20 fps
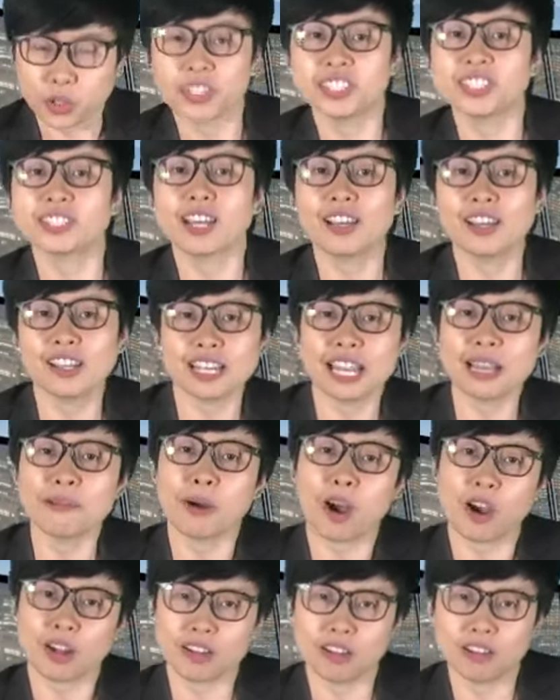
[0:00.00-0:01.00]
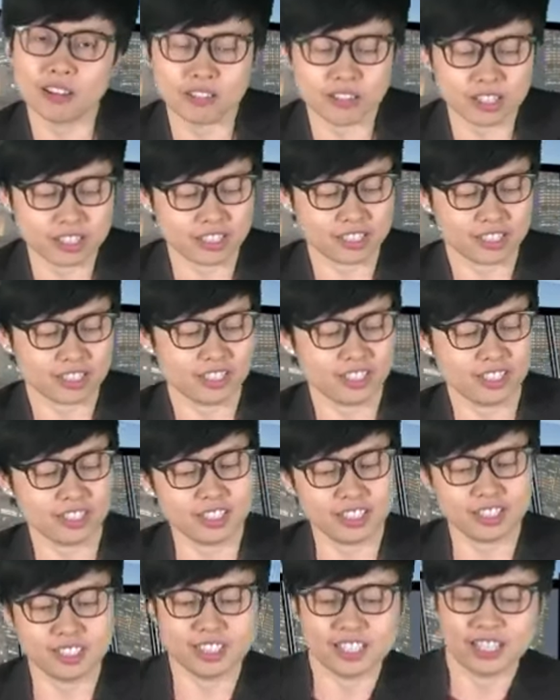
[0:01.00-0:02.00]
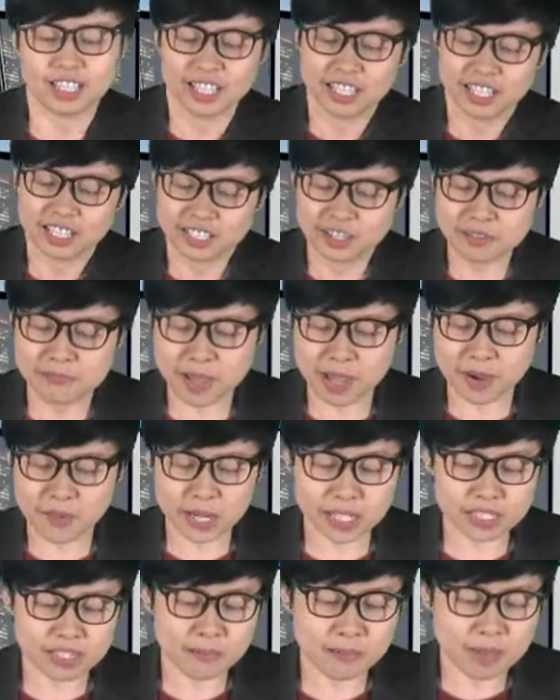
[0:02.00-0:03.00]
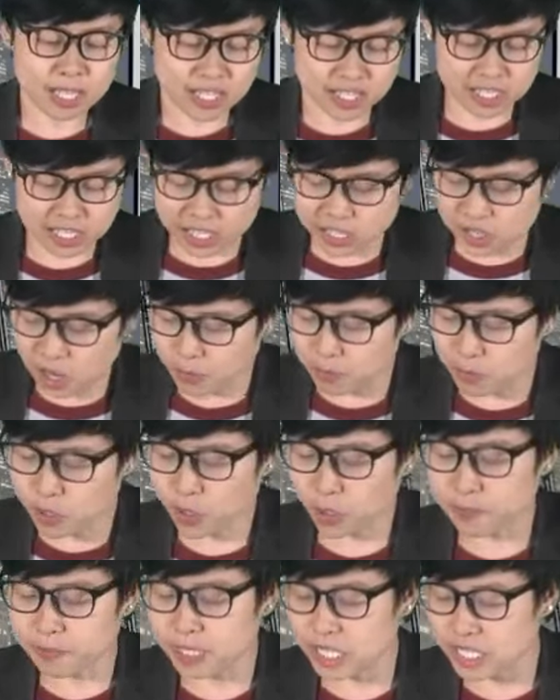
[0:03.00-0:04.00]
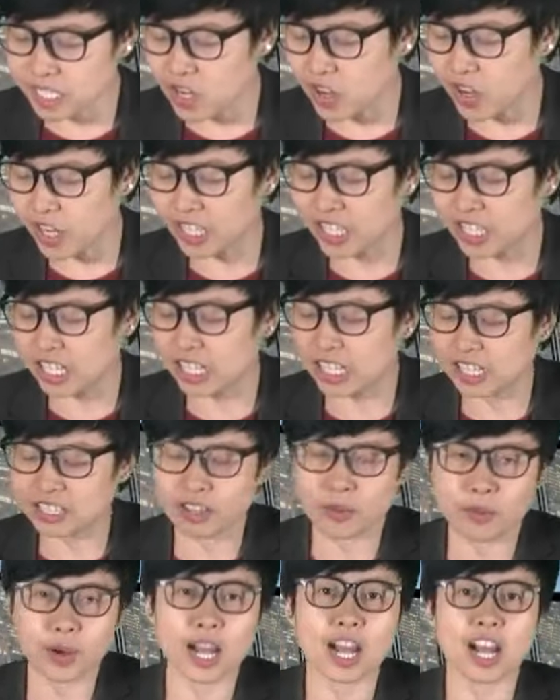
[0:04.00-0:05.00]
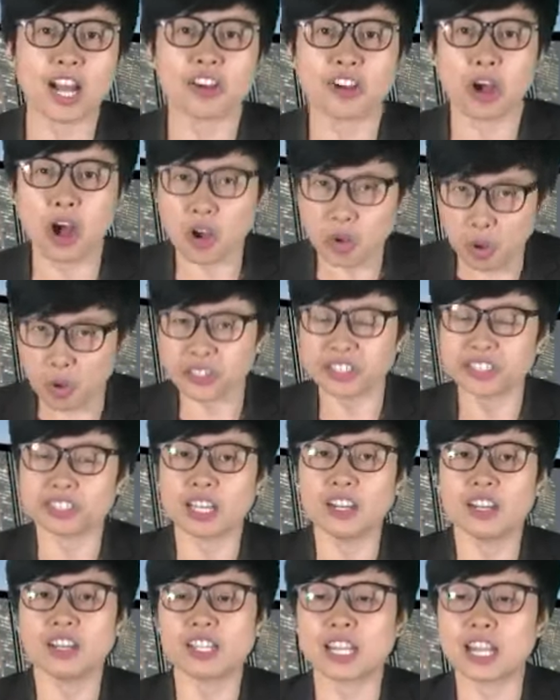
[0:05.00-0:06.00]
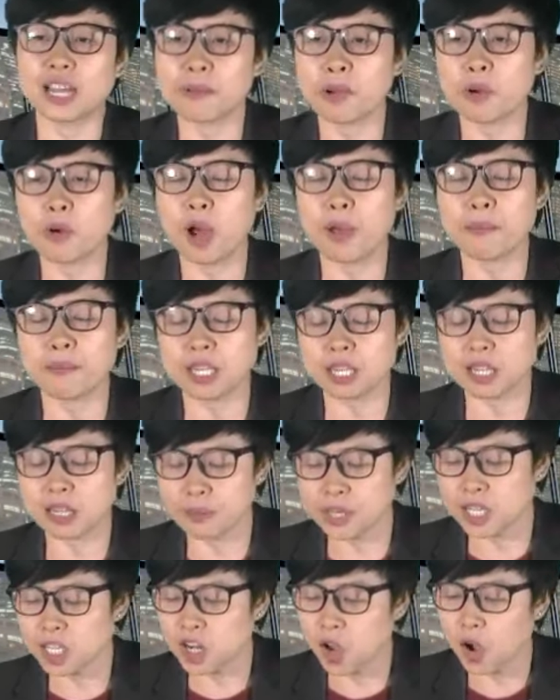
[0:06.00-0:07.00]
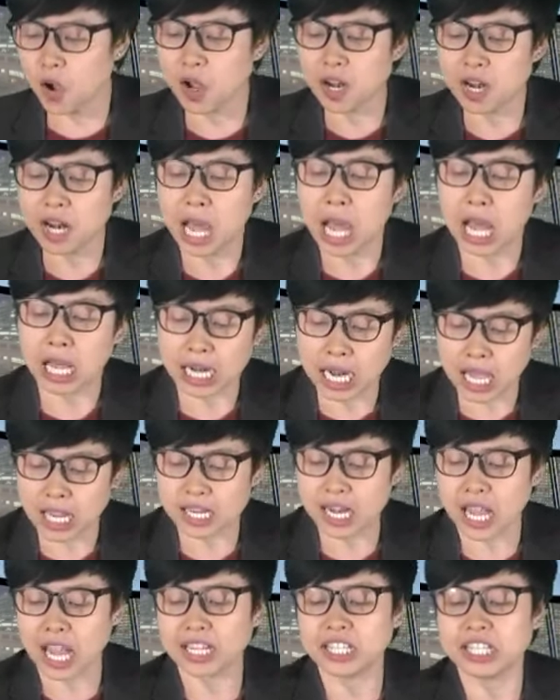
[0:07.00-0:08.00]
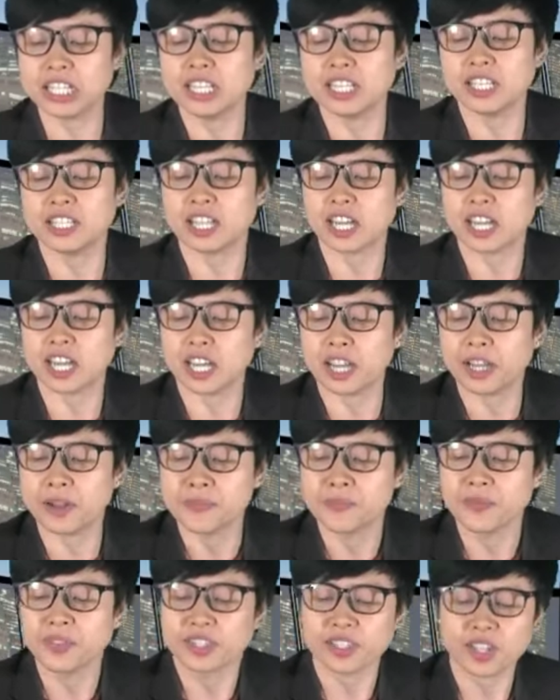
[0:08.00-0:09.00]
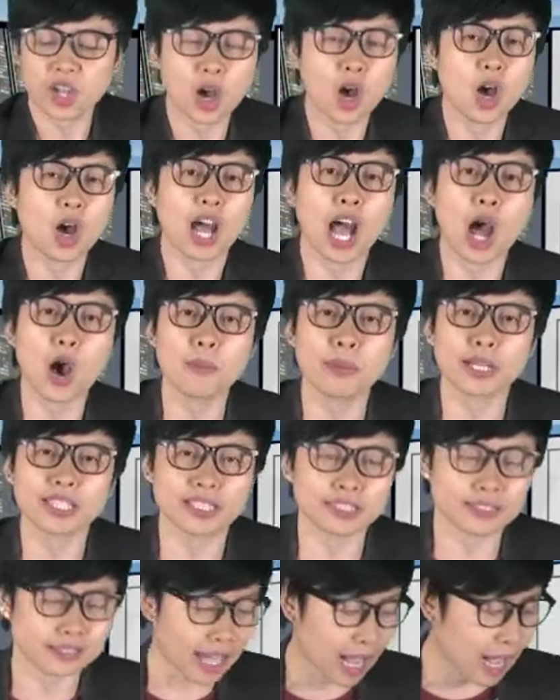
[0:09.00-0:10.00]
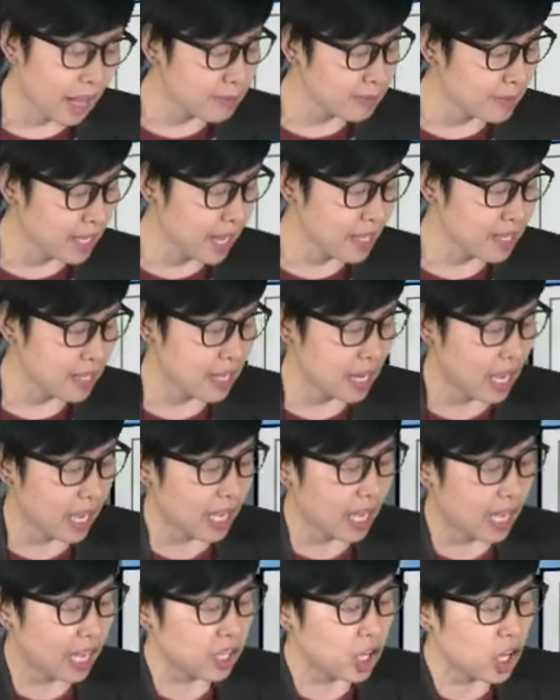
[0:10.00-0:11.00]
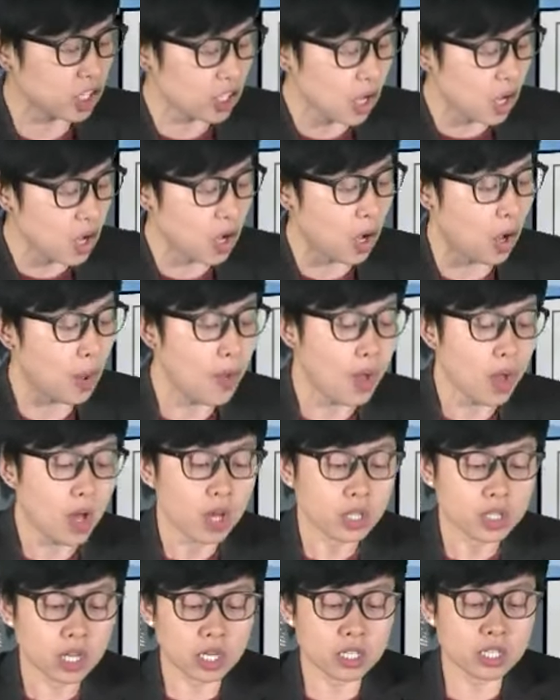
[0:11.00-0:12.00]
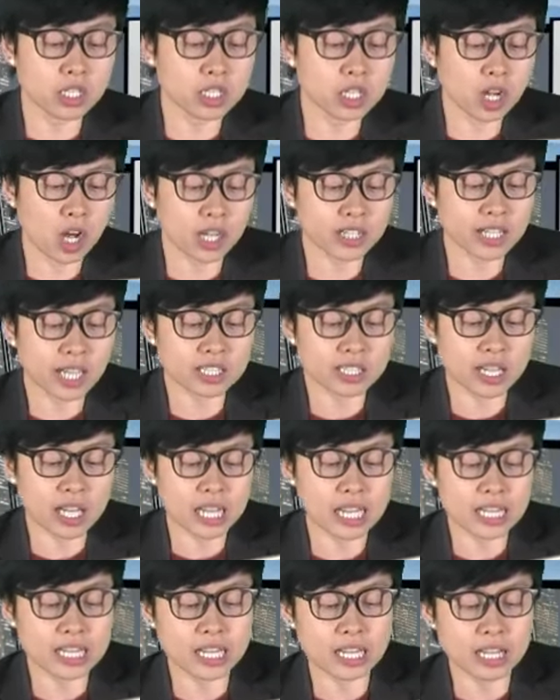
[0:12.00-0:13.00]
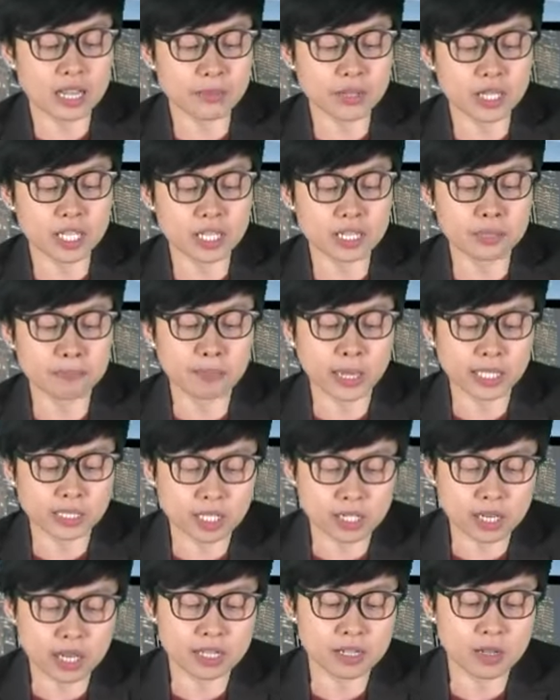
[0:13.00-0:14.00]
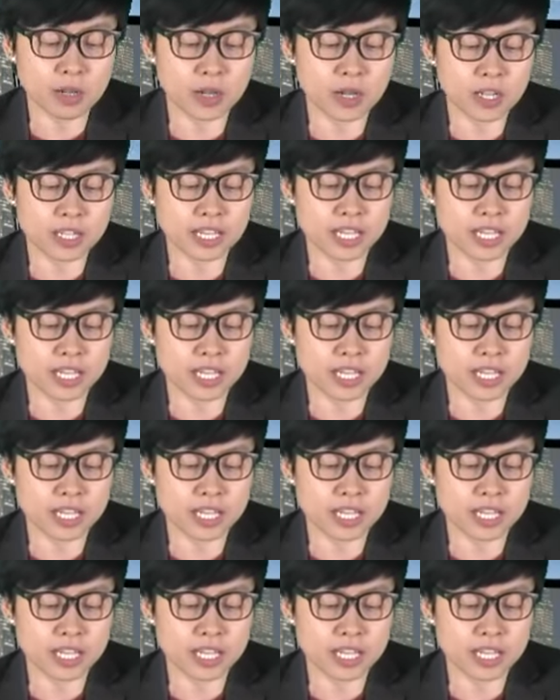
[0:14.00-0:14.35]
โกอินเตอร์นะบอกเลยเออถึงแม้ว่าจะมียอดผู้ชมนิดหน่อยนะคะ แต่ว่าก็โกอินเตอร์นะคะเพราะว่ามีพี่น้องหลากหลายที่นะคะก็เข้ามาติดตามกันนะคะ ก็ต้องก่อนอื่นขอทักทายนะคะพี่พัทรก